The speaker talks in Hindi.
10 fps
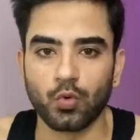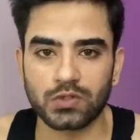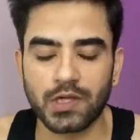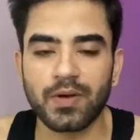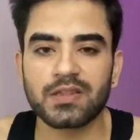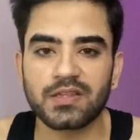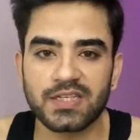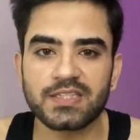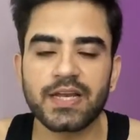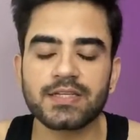उसके बाद
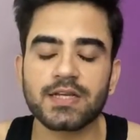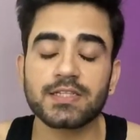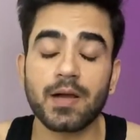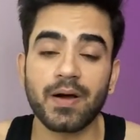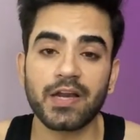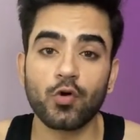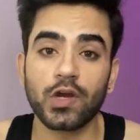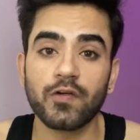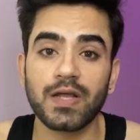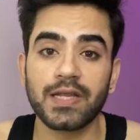तीसरी एक्सरसाइज हमारी
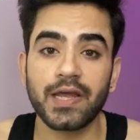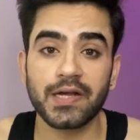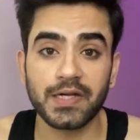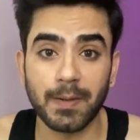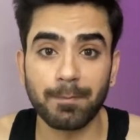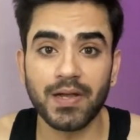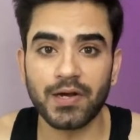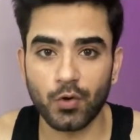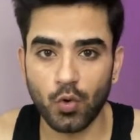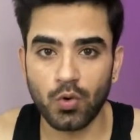होने वाली है डम्बल रो